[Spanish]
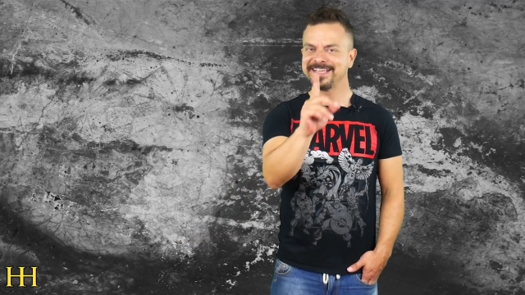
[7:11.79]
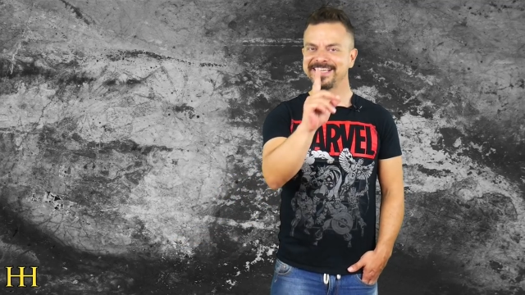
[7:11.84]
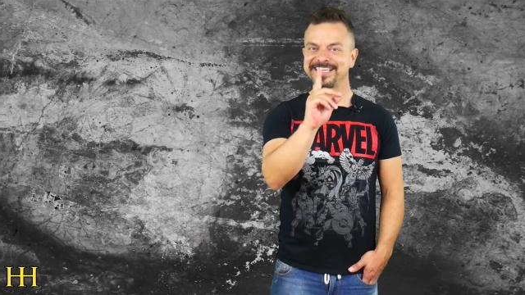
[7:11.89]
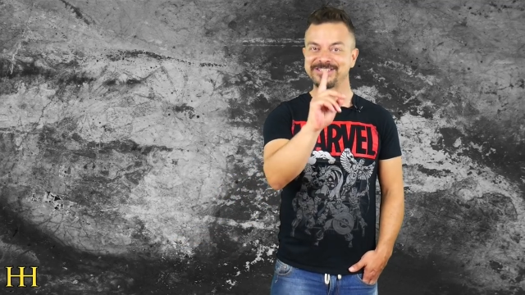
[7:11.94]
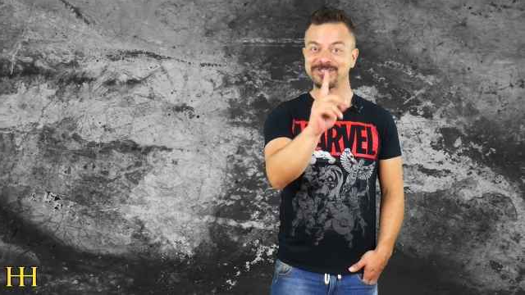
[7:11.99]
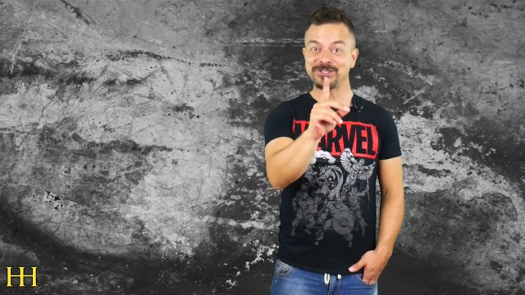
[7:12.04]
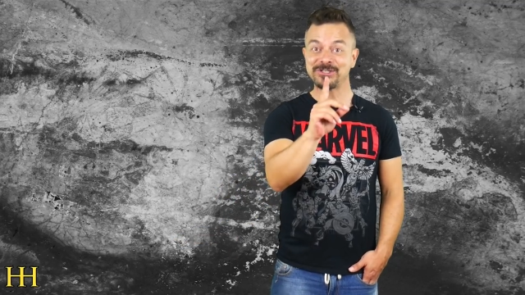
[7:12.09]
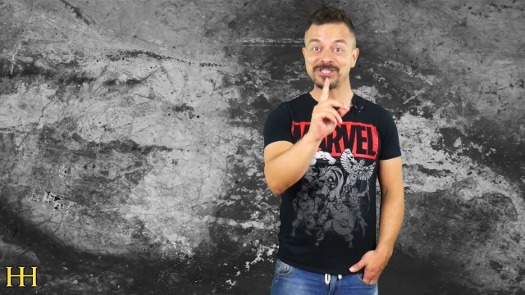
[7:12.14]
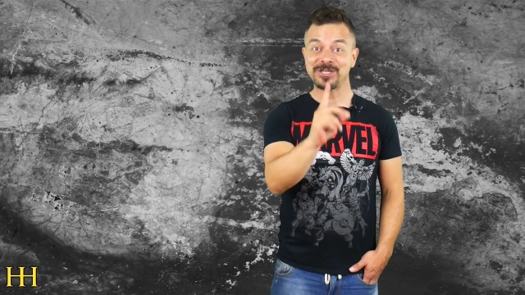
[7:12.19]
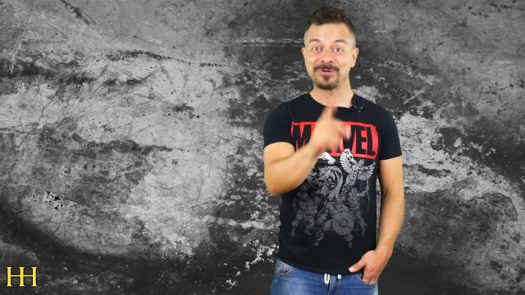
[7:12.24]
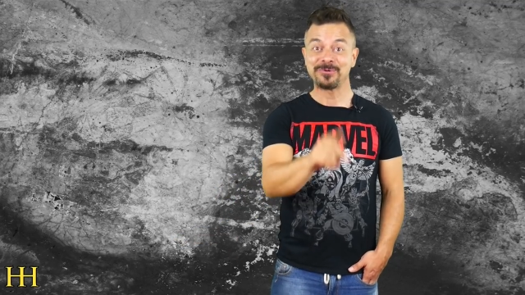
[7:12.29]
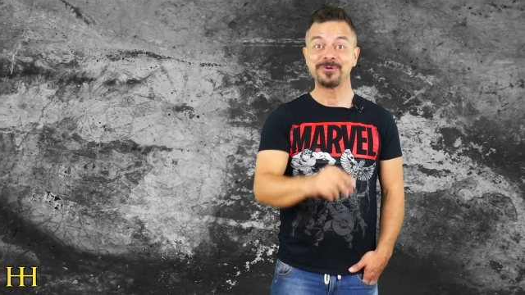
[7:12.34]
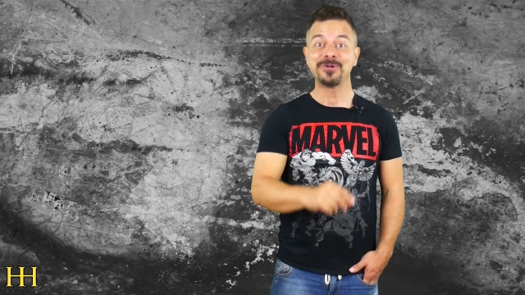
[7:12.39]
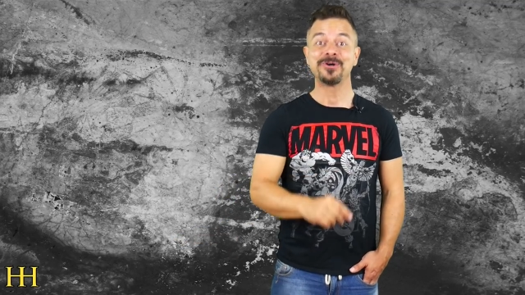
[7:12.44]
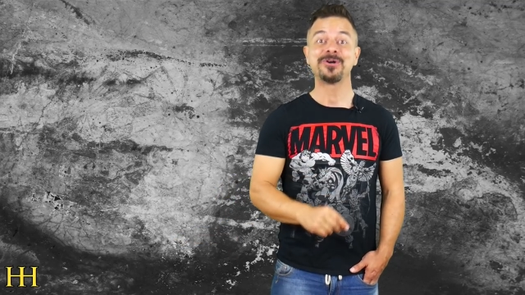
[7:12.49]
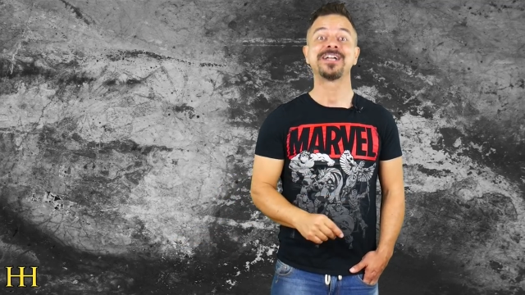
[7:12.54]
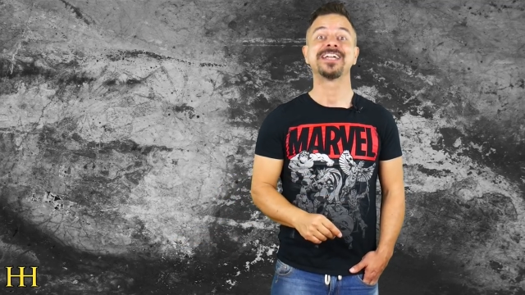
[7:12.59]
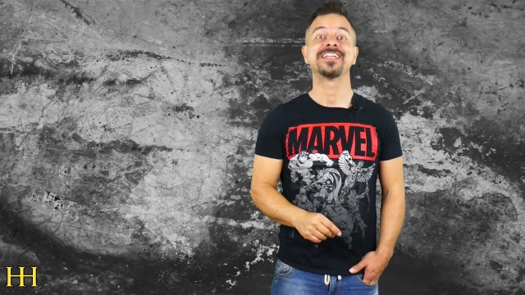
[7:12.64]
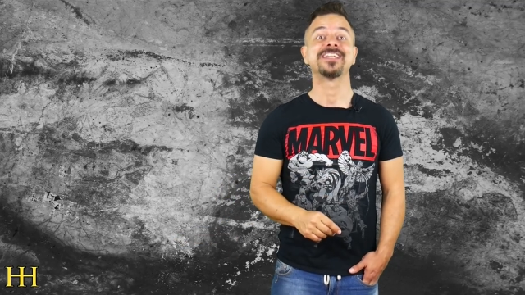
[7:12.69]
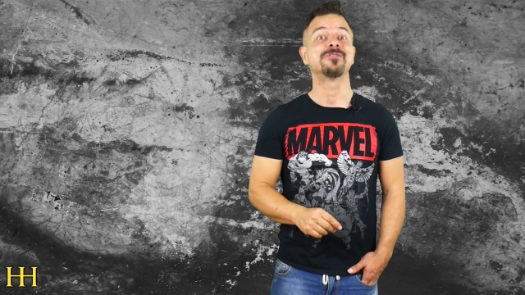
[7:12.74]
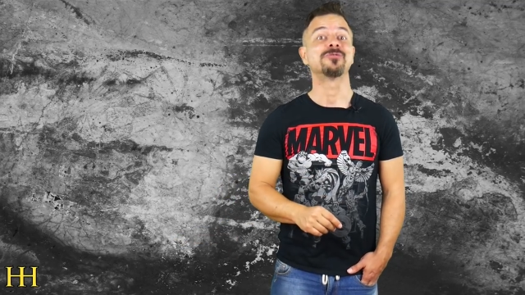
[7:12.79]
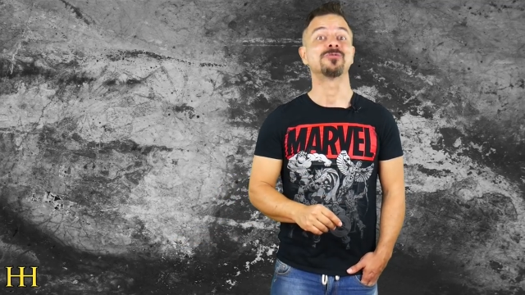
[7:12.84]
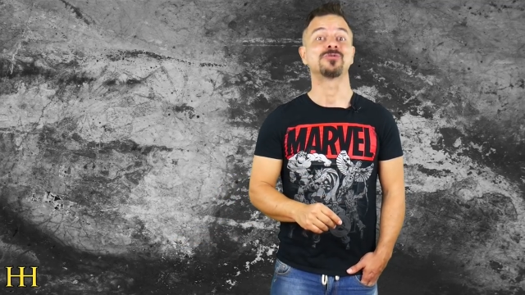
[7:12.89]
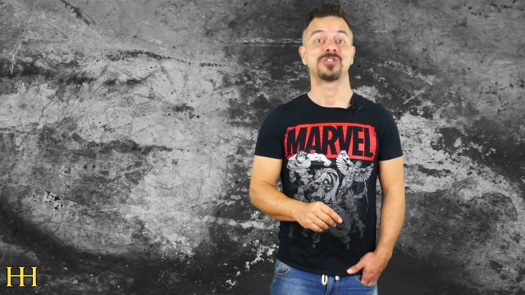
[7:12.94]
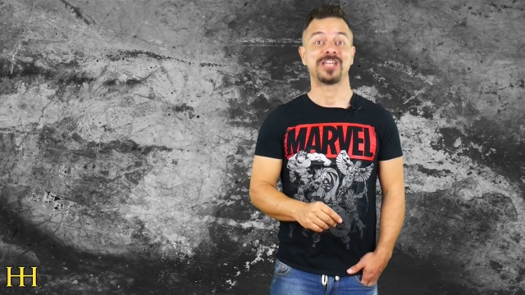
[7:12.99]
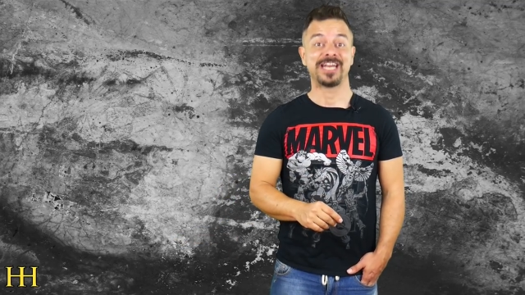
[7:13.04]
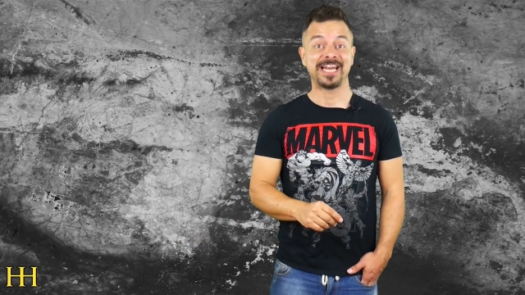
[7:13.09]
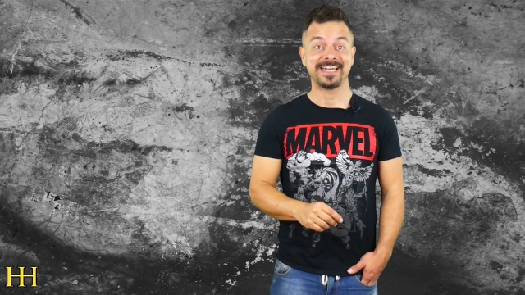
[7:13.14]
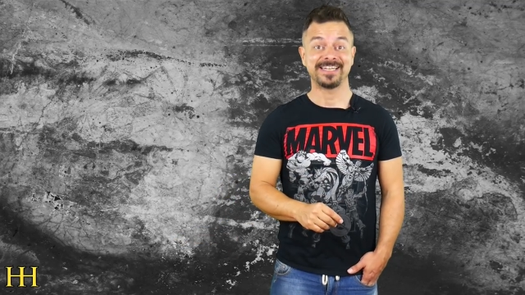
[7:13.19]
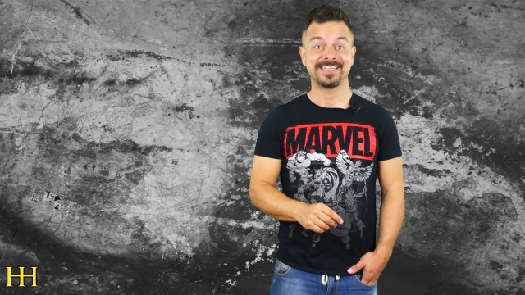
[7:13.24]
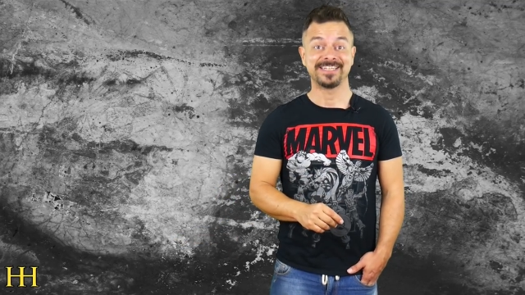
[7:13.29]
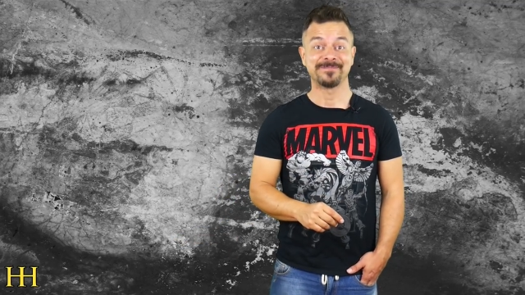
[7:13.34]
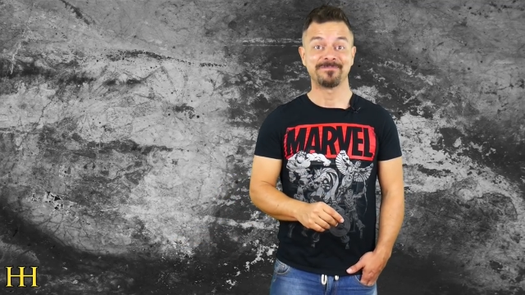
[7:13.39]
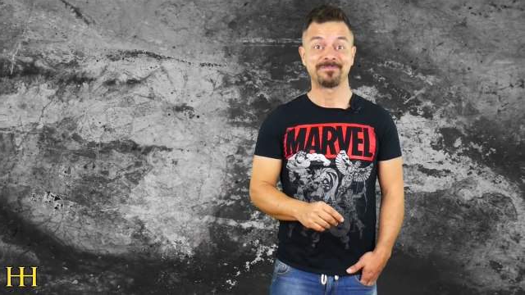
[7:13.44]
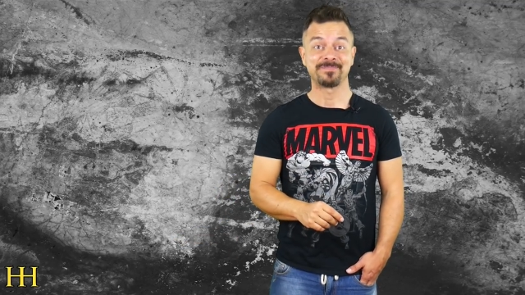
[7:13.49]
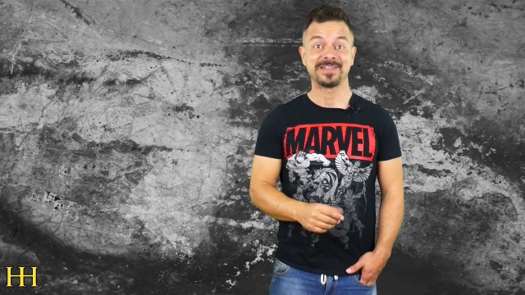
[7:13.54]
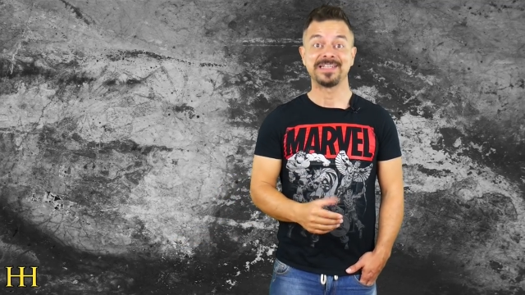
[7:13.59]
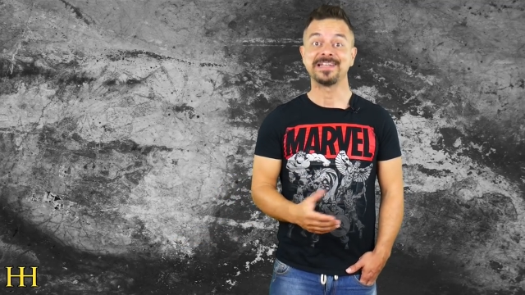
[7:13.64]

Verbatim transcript: Estoy seguro que te gustarán.